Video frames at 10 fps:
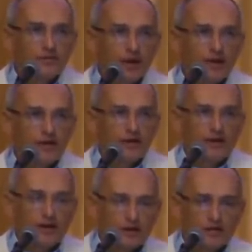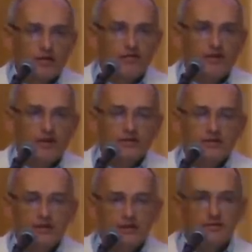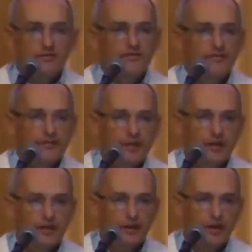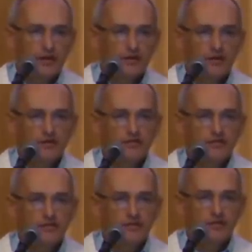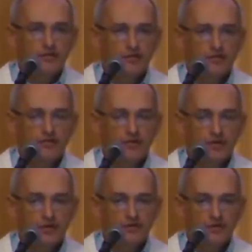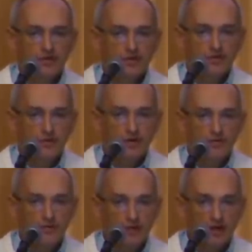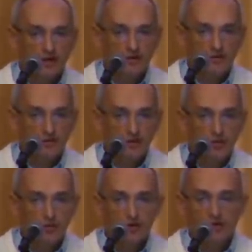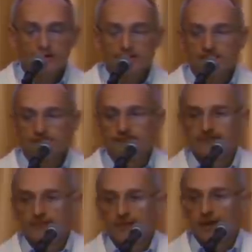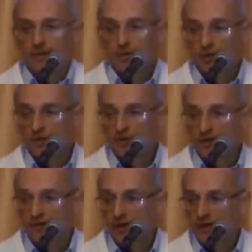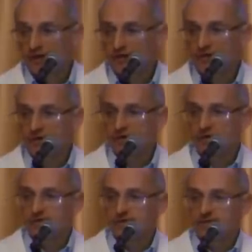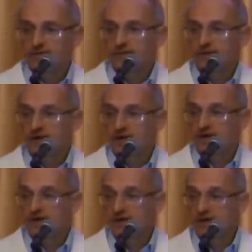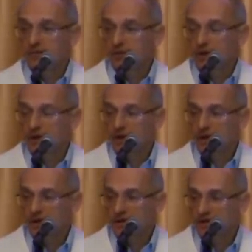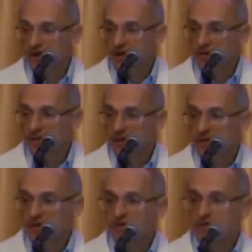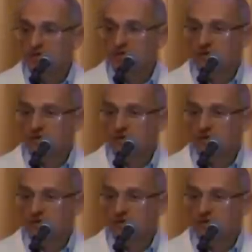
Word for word: Мать это та, которая вырастила. Родила это не то, что вы же, вы же его там не выращивали в утробе. Это Бог его там выращивает. Вы даже не, не поняли, когда зачатие произошло.